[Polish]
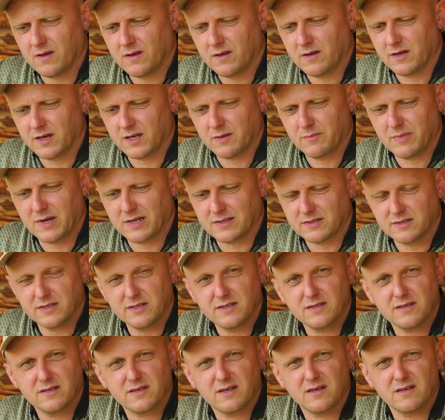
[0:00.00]

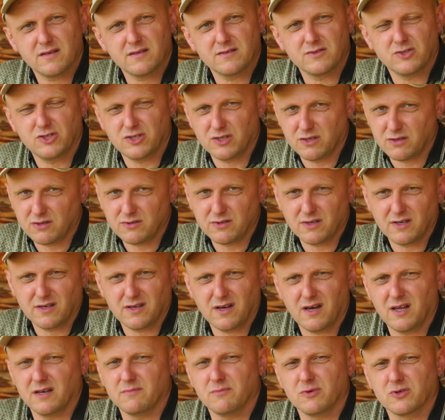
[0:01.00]
herbaty
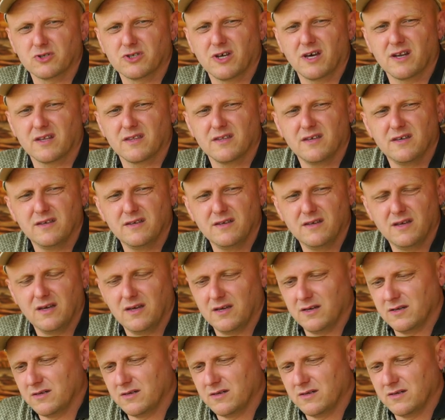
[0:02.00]
zielonej albo czarnej.